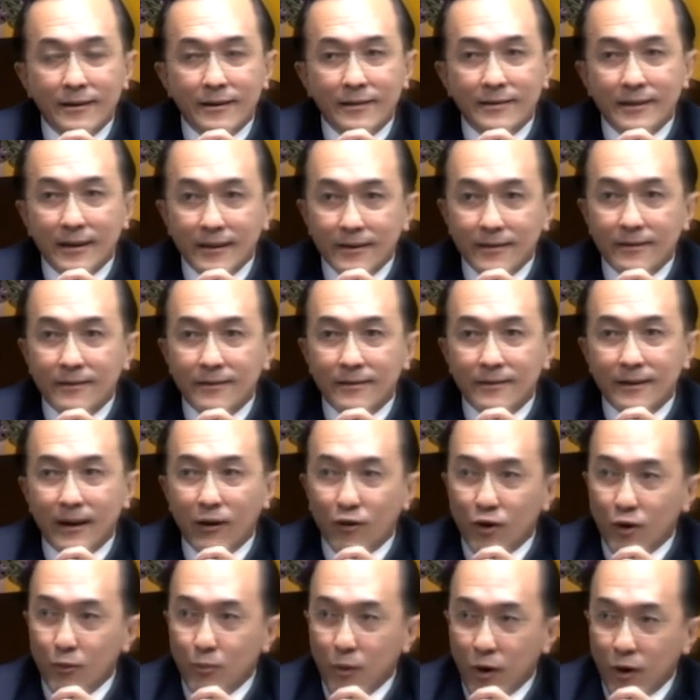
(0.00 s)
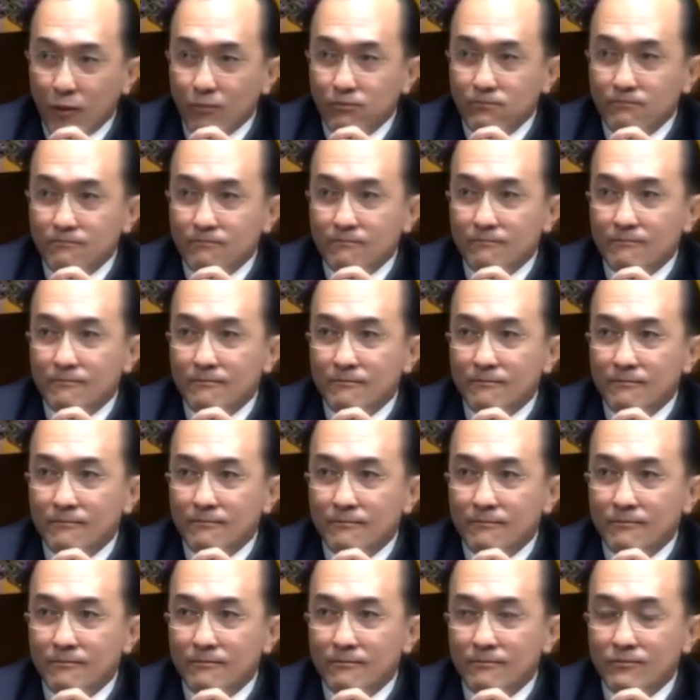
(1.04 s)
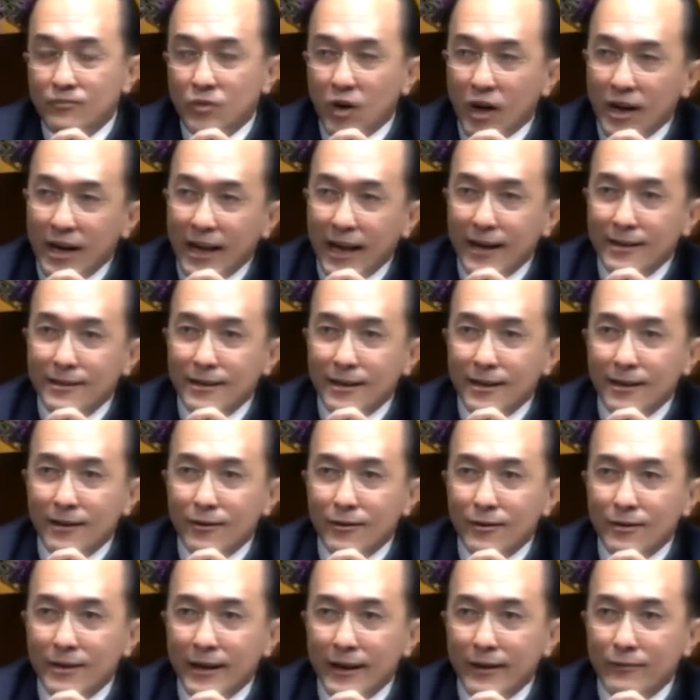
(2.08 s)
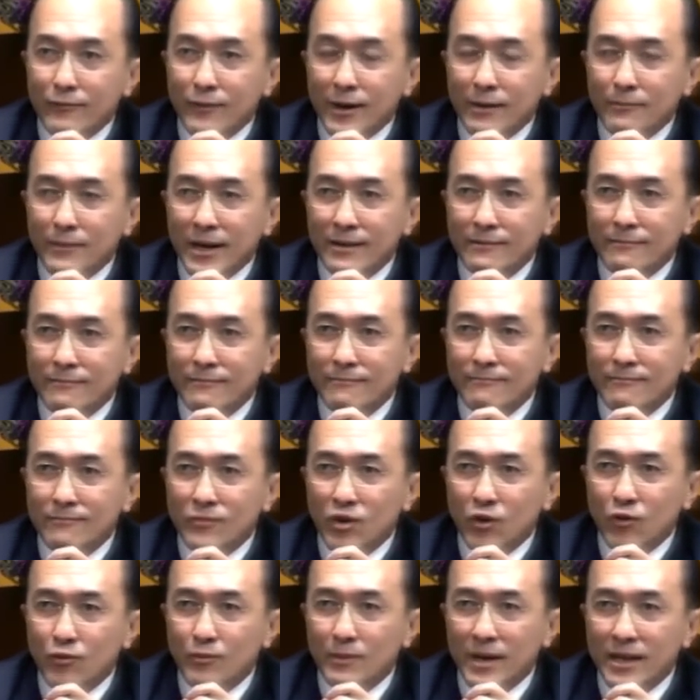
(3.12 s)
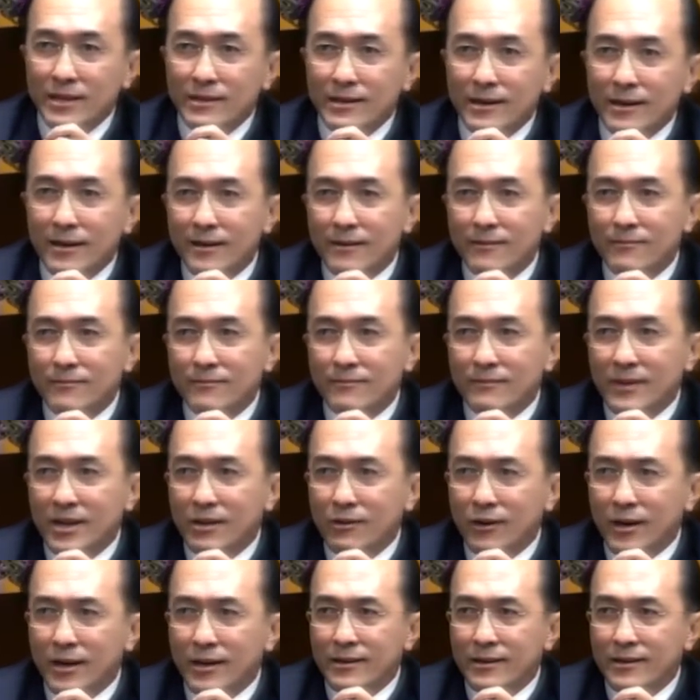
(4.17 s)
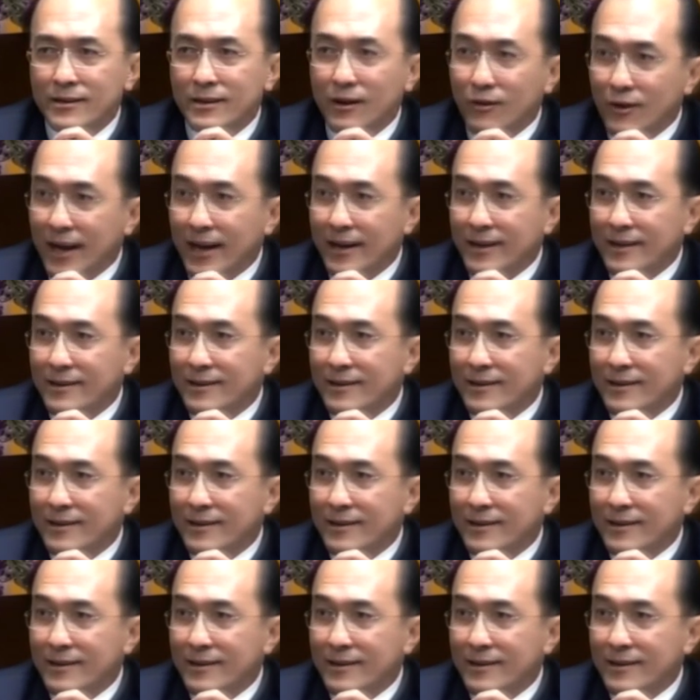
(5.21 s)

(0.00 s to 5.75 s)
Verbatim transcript: ซึ่งเราก็พบ ตอนแรกนี้ก็เห็นว่ามันดูเหมือนจะไม่ค่อยเท่าไหร่